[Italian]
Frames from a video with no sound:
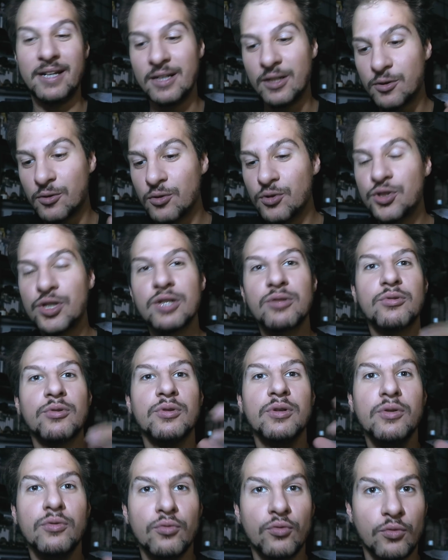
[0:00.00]
Il concetto
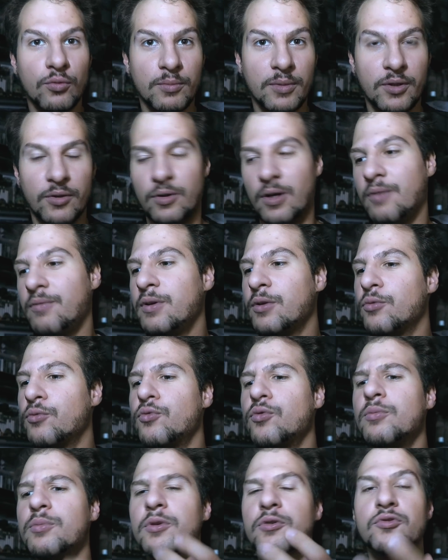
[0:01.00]
del numero, avere un
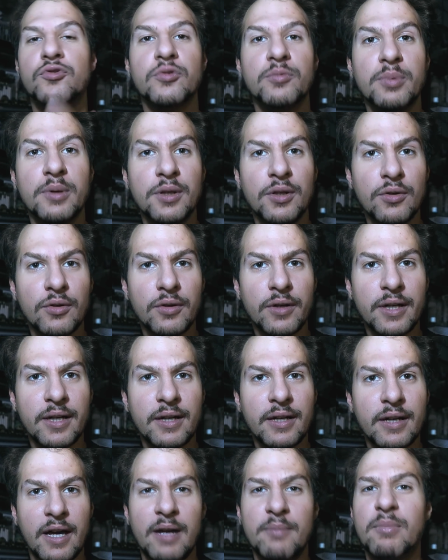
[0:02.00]
numero
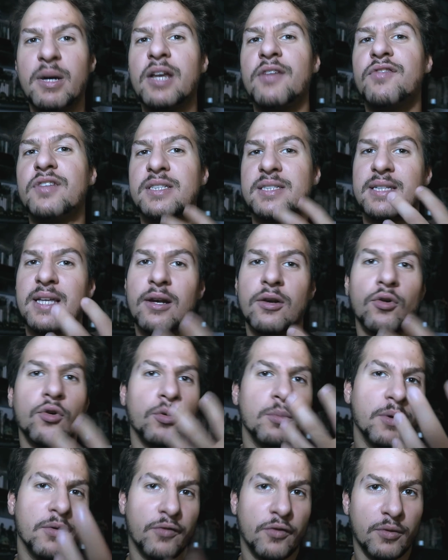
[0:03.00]
superiore e manifestarlo
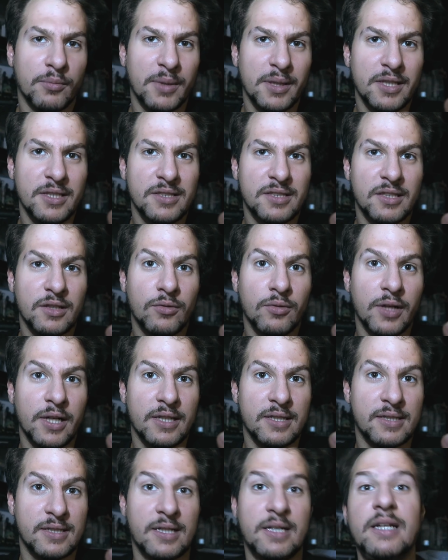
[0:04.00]
come forma di
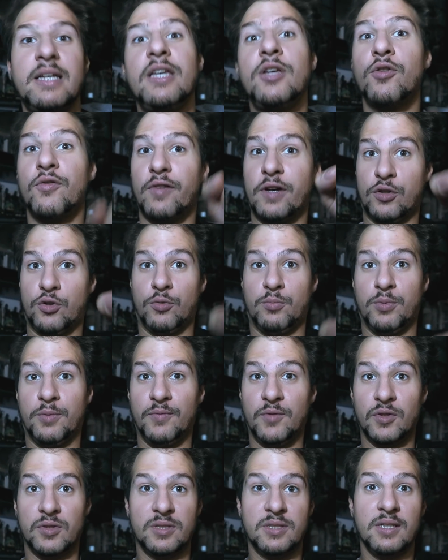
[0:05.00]
insicurezza. Io faccio più
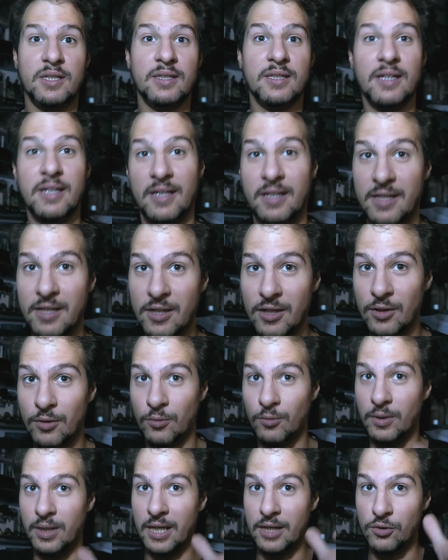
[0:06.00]
views di te,
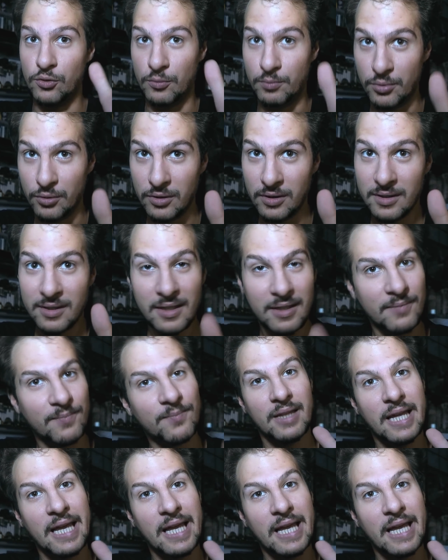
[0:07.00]
io guadagno più di te.